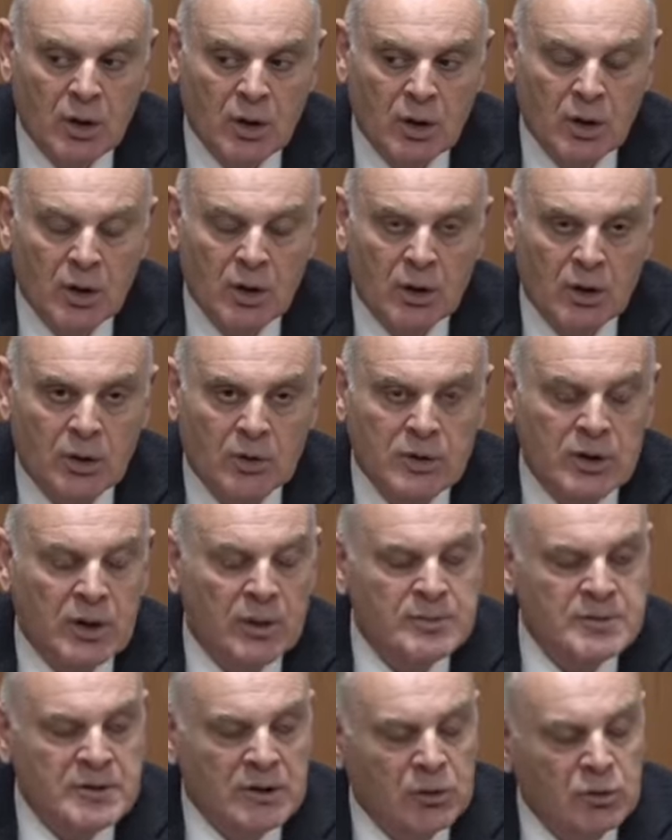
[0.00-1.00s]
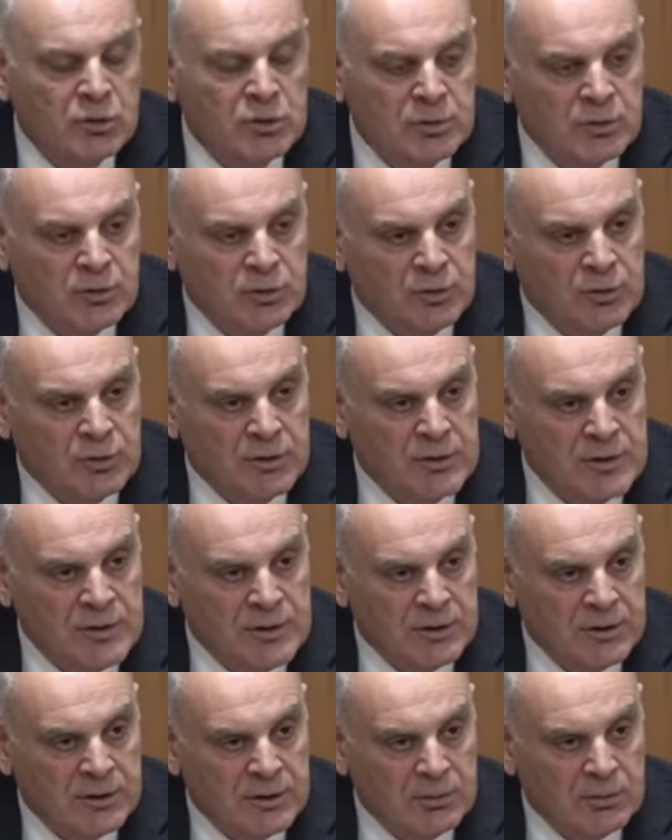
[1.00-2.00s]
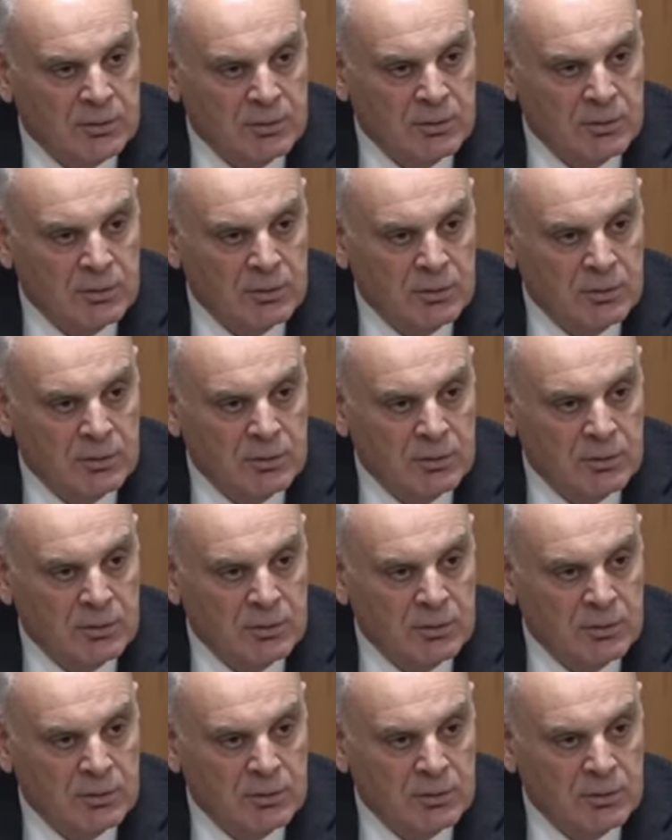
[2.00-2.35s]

а, не абсолютным суверенитетом.